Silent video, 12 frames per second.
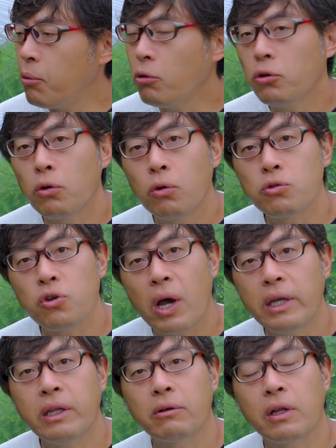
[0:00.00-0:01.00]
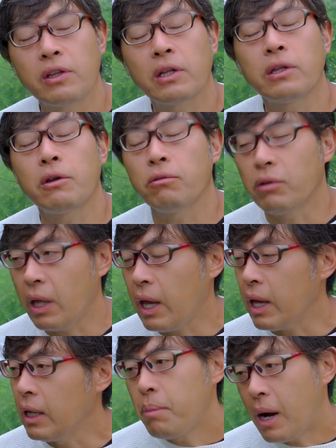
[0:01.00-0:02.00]
僕の農場入ってくださってるん
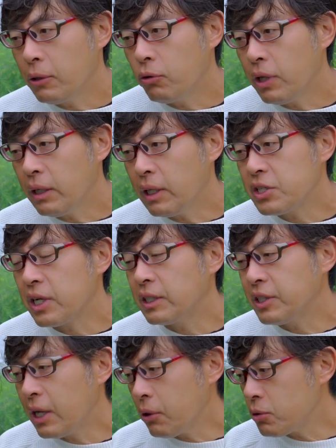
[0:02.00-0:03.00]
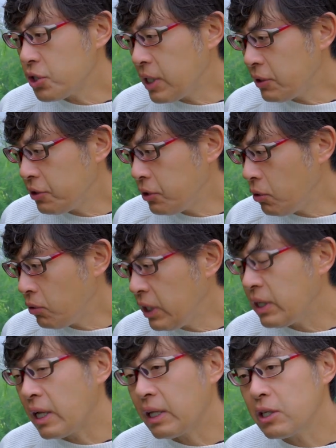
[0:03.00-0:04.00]
でパートさんたちが作業しやすいよう
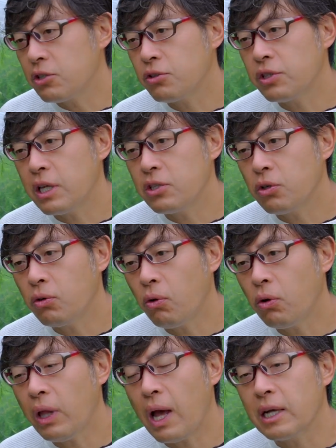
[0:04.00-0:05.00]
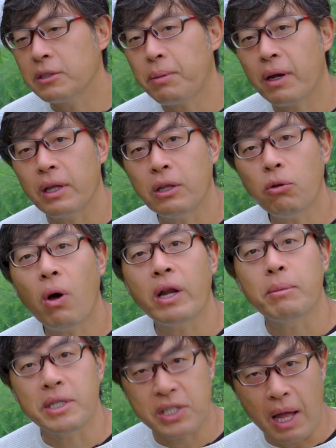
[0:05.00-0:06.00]
に70センチのところでアスパラネットを
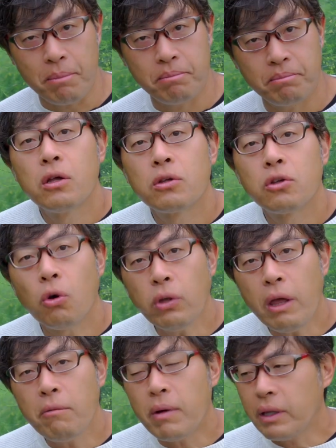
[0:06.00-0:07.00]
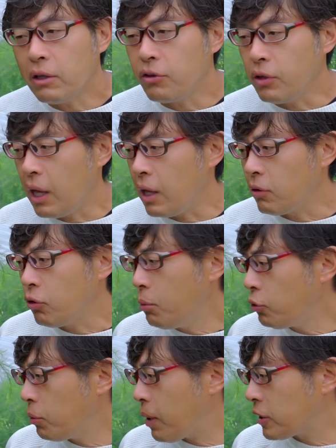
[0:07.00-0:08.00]
貼りました去年はですねそ
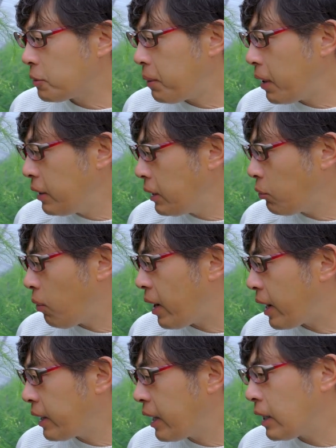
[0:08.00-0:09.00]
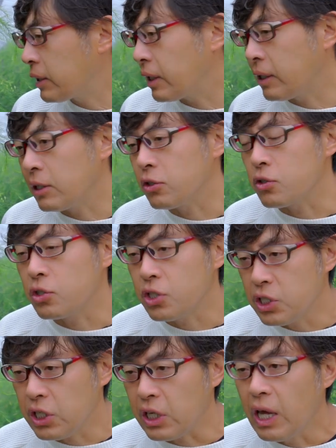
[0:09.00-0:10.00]
もそもアスパラネットを張らなかったです
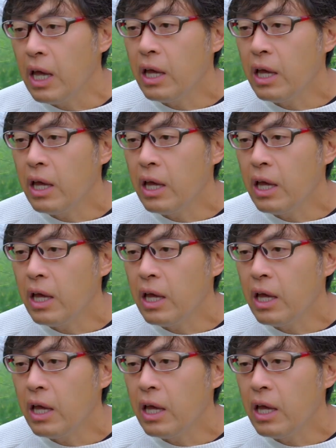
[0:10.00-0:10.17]
し